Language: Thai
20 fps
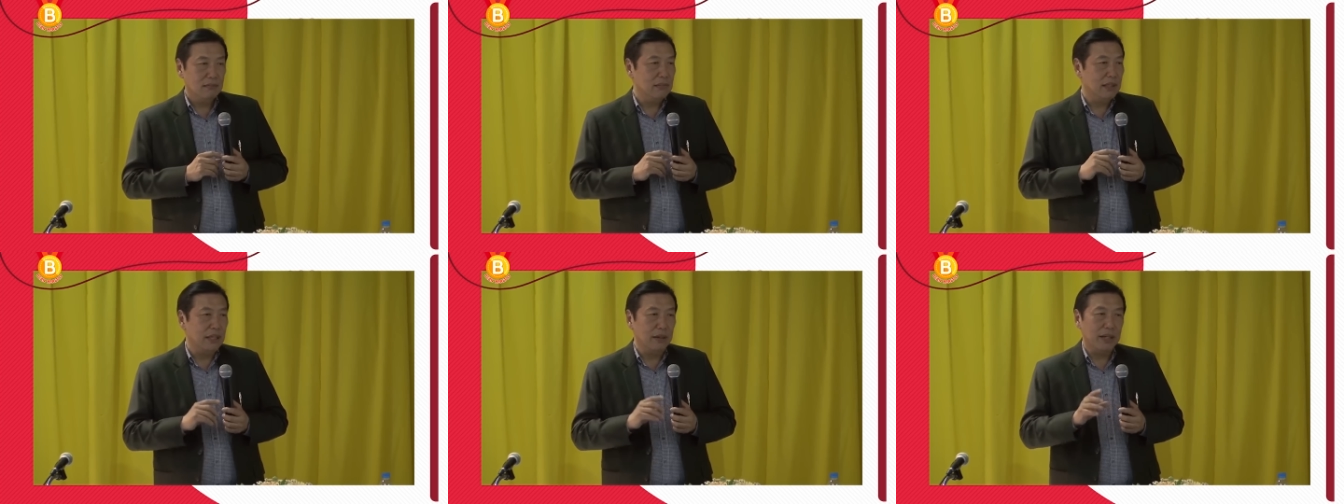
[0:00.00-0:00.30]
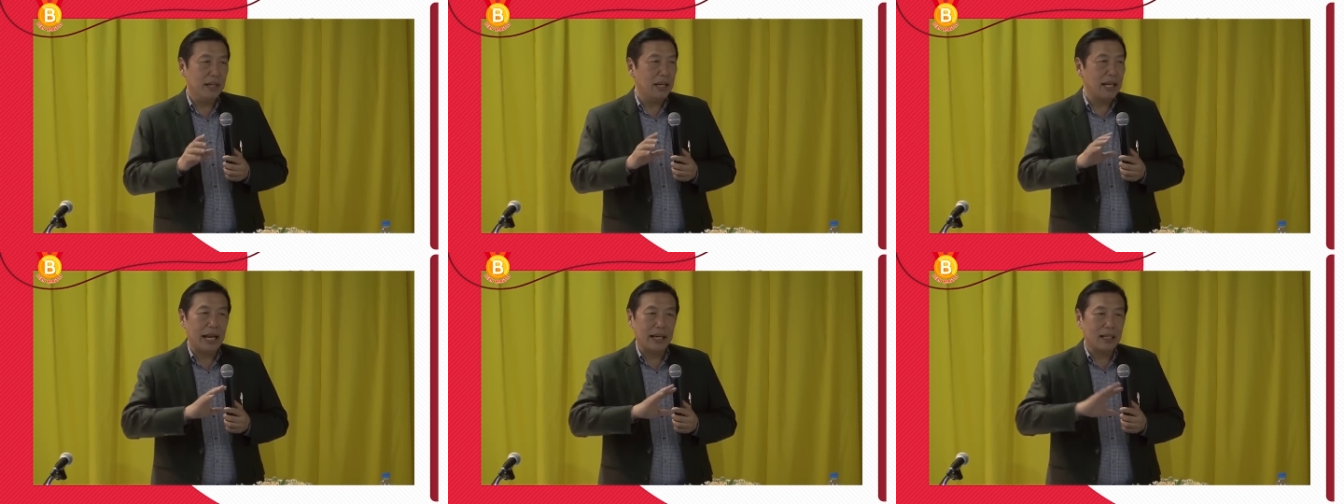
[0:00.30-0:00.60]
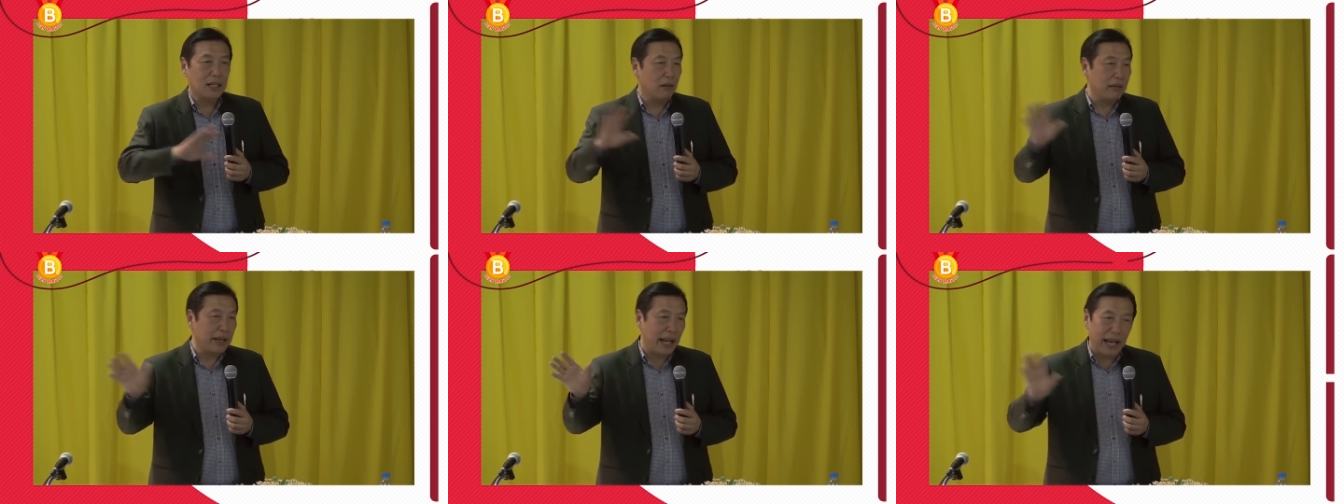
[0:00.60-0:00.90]
เดี๋ยวนี้ร้าน
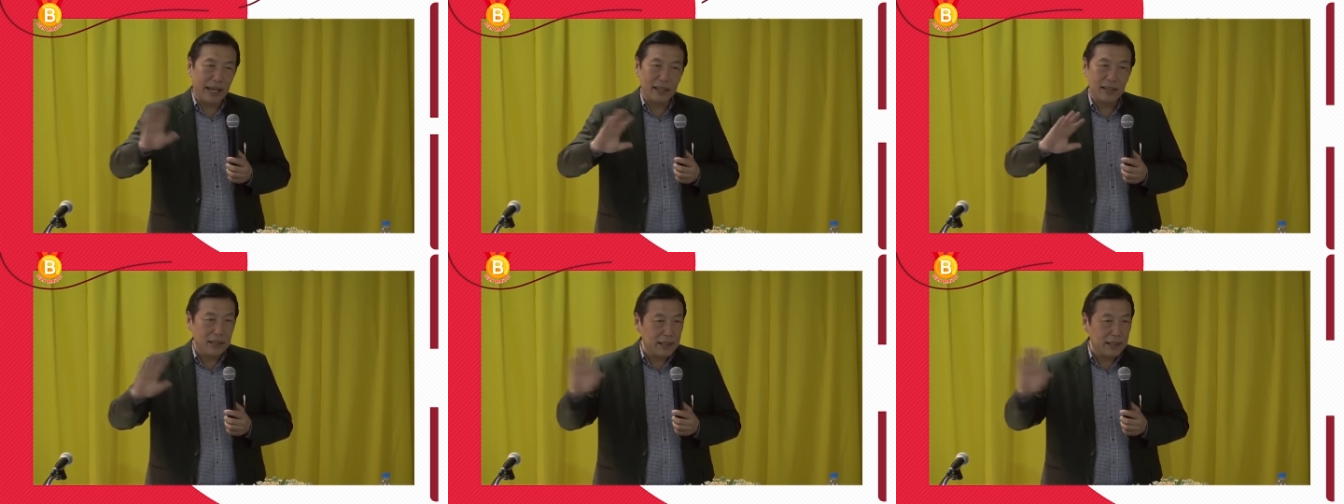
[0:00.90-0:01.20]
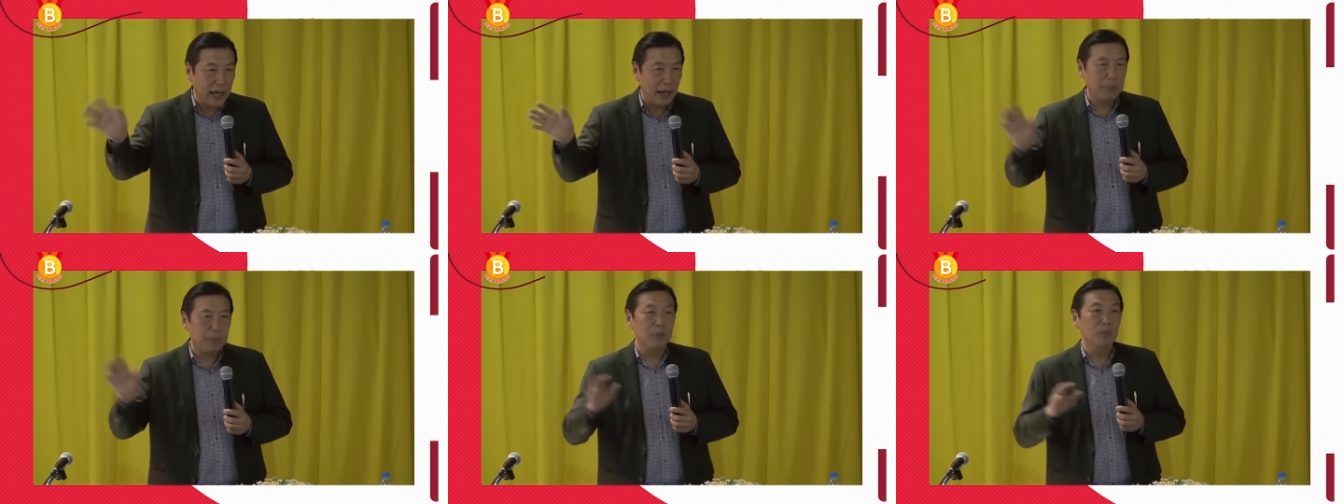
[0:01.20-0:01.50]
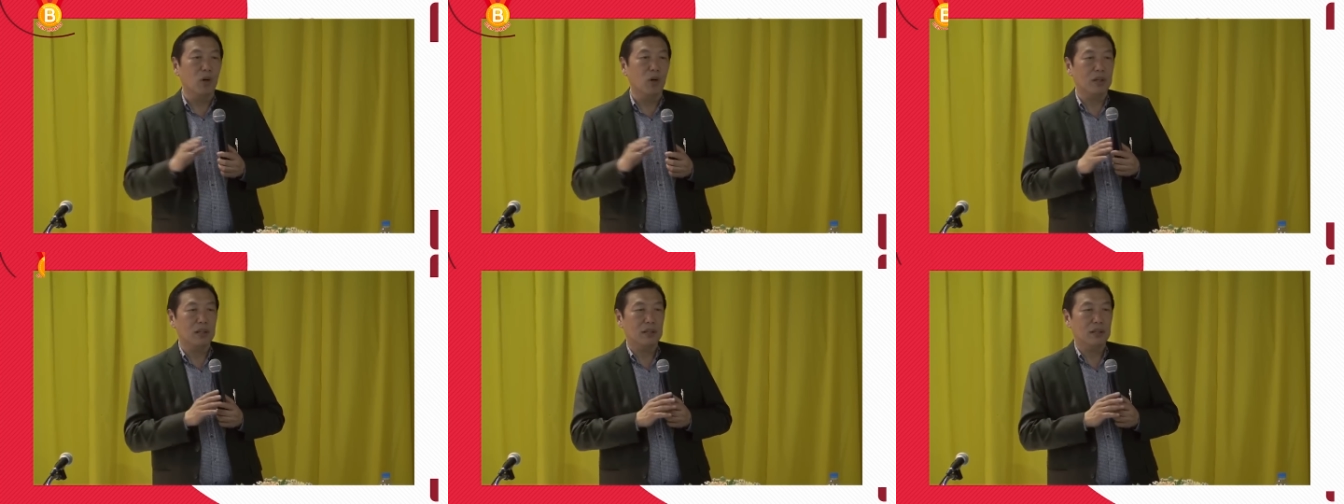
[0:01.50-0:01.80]
ข้าวแกงเยอะแยะไป
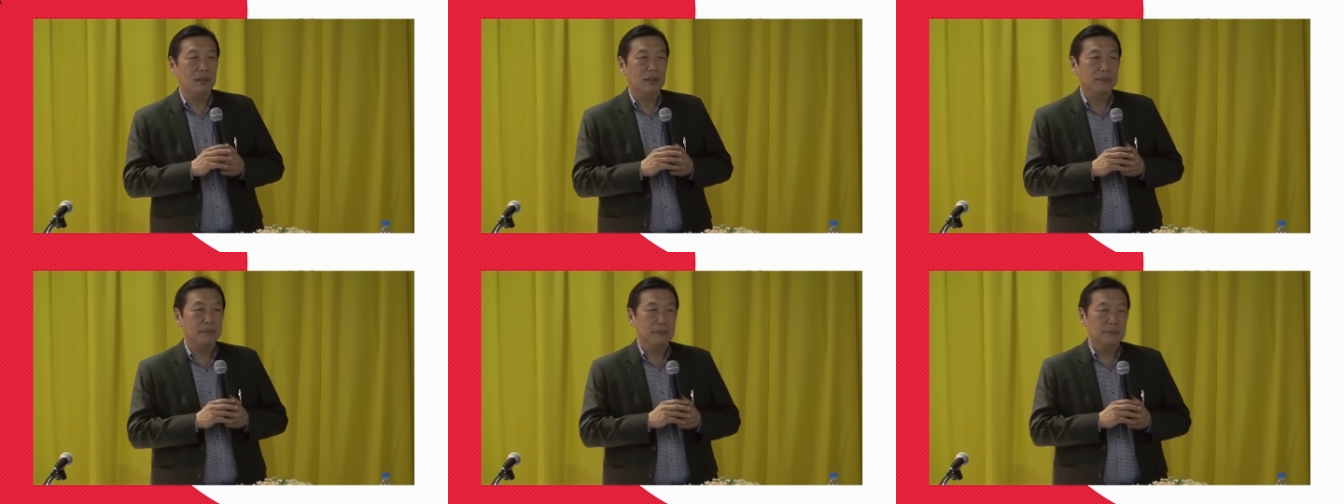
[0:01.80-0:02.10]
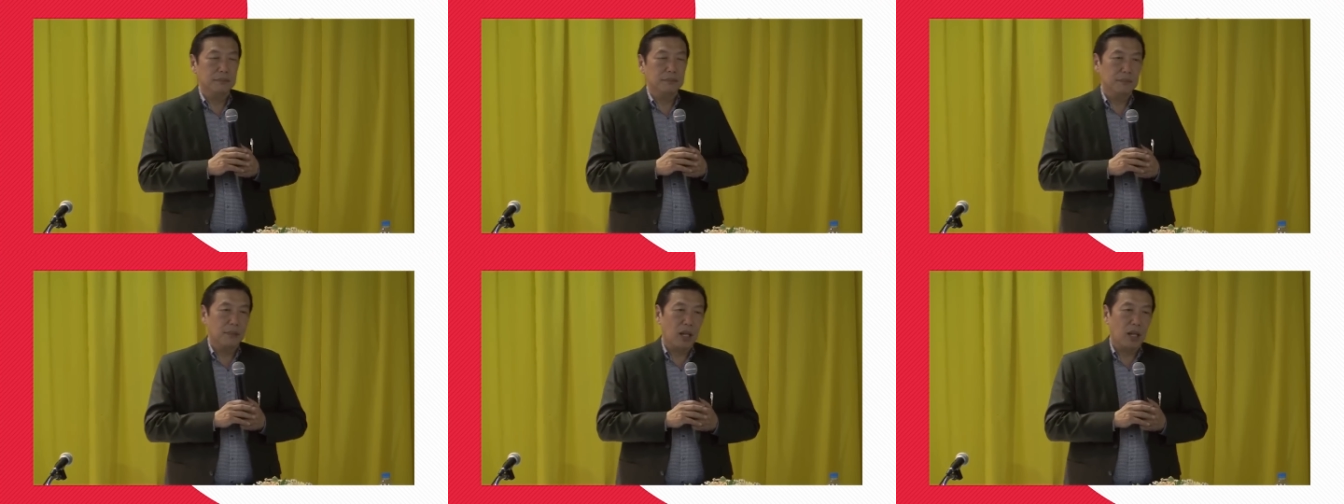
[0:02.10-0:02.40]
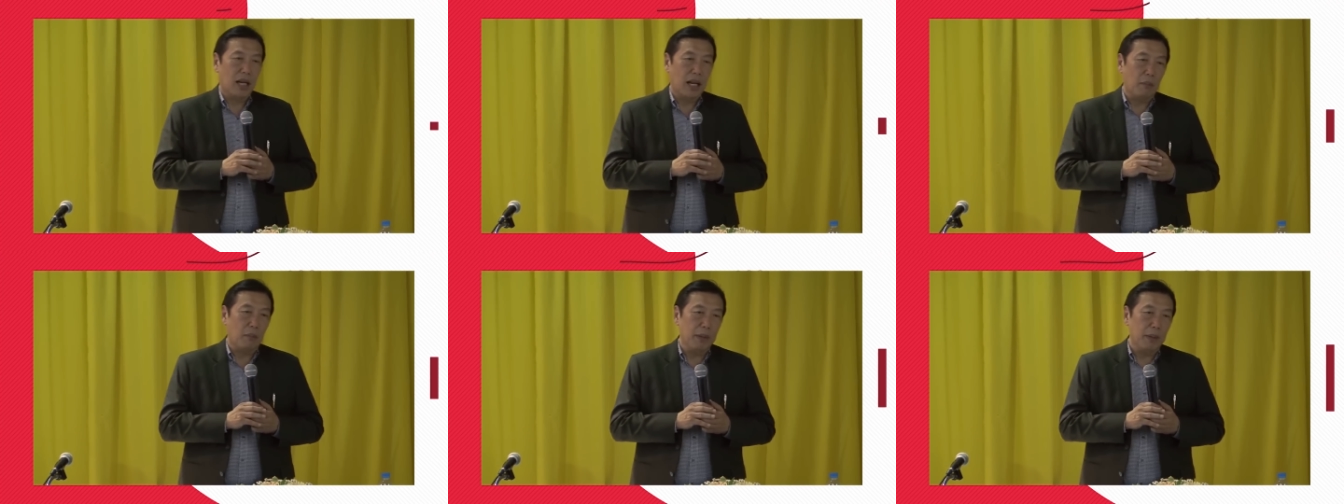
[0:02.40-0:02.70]
หมด
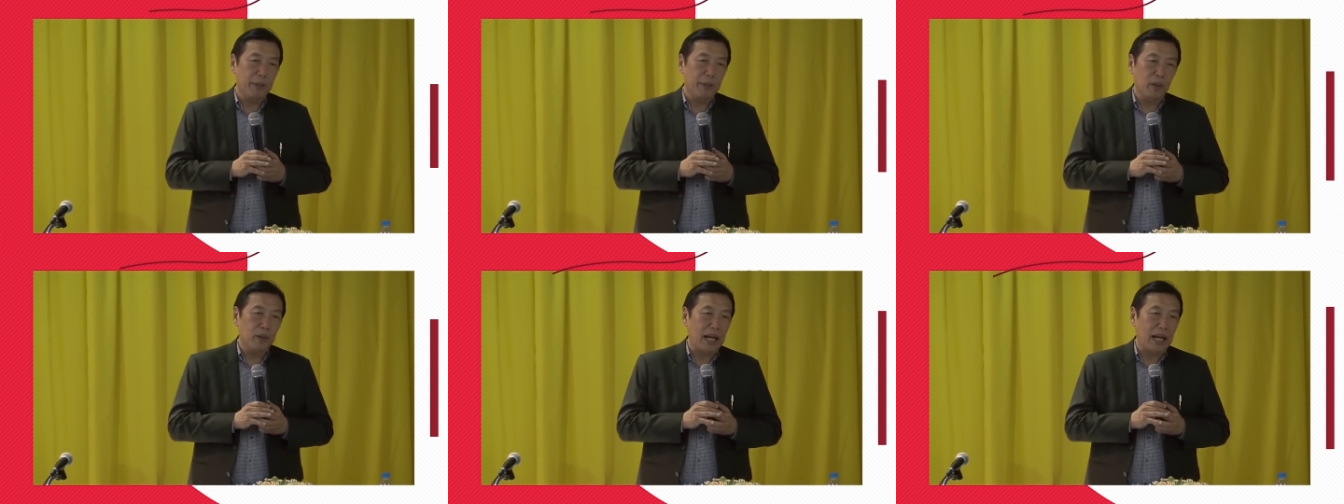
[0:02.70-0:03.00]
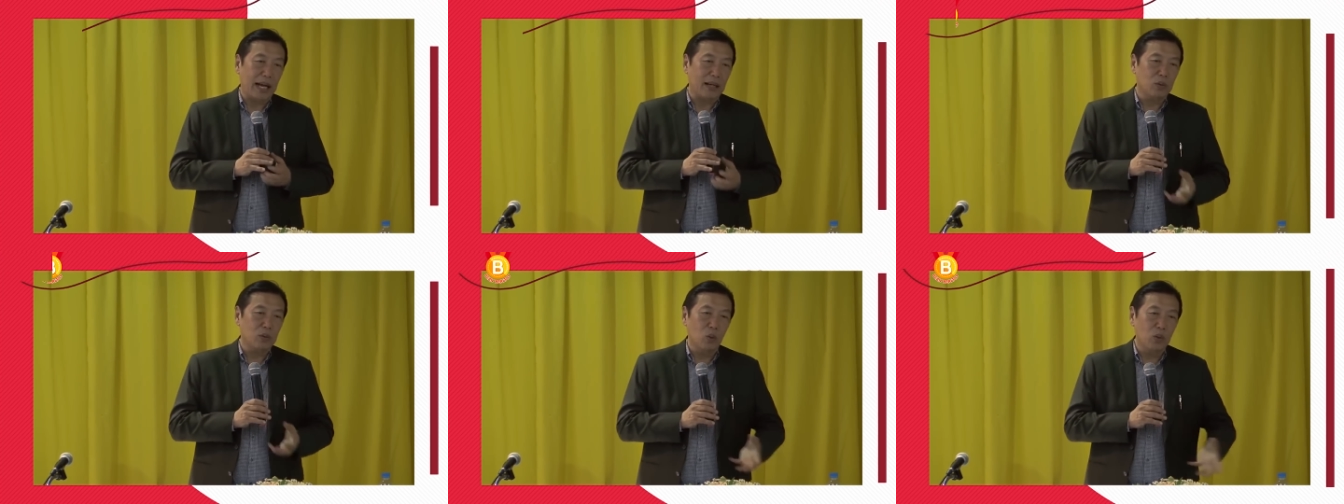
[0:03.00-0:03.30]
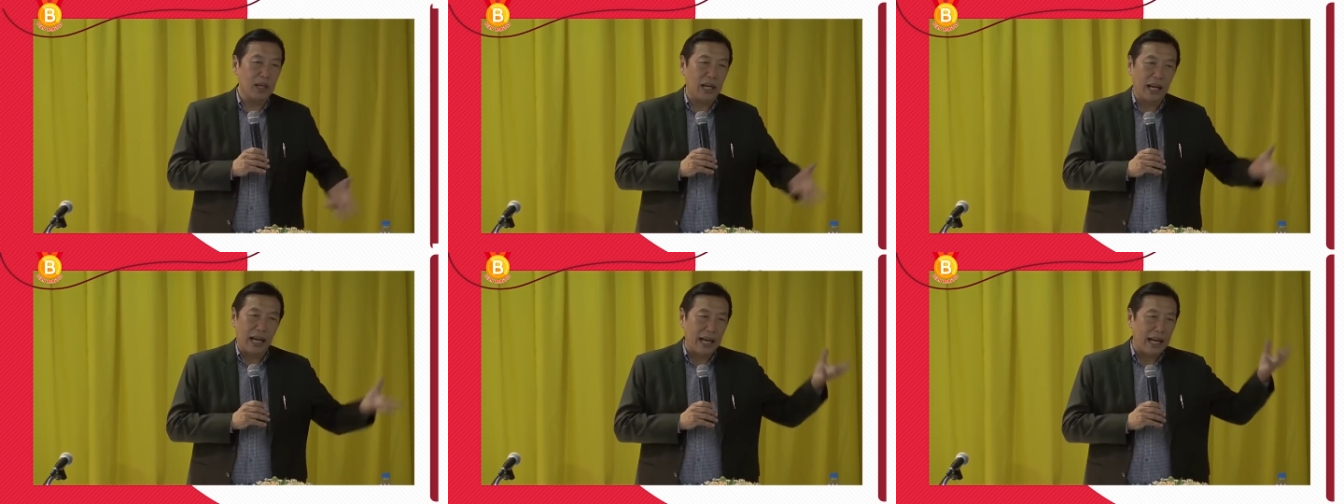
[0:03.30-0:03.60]
เราไม่มีโอกาสหุง
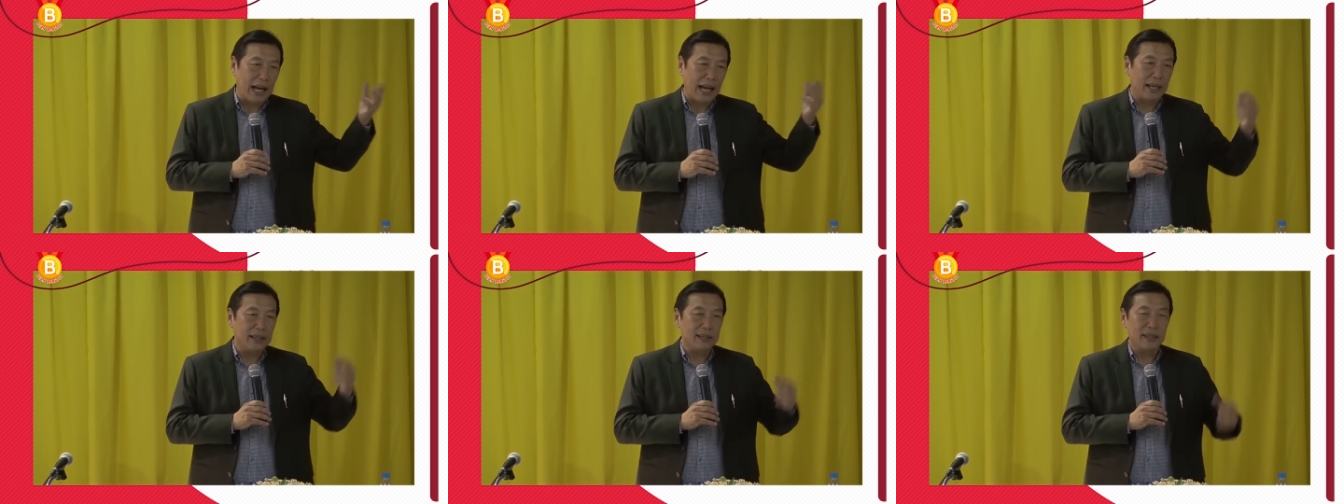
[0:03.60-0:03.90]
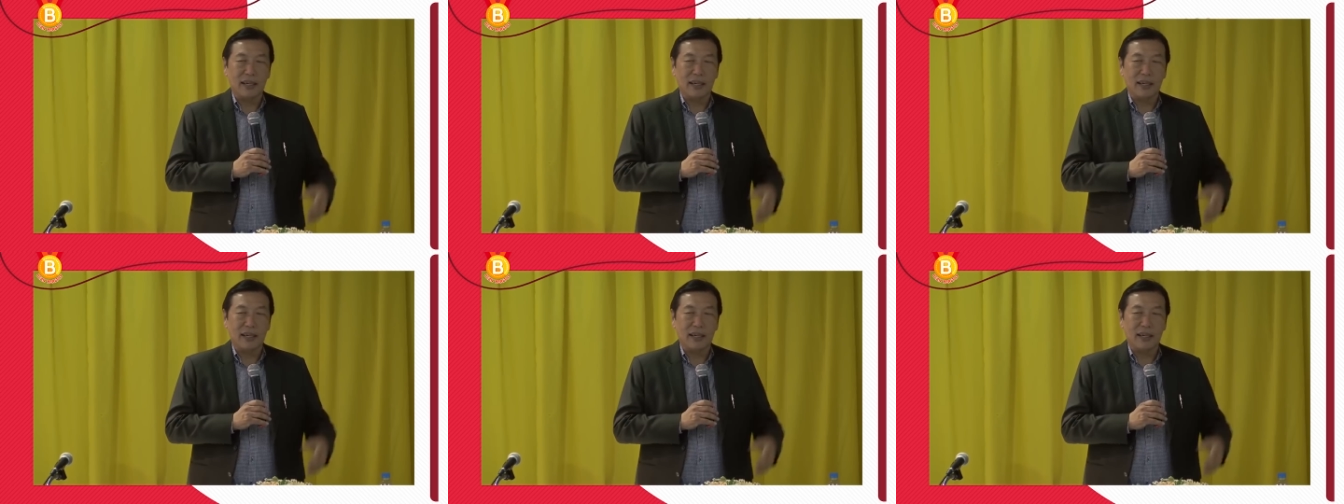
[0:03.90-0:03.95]
หาหา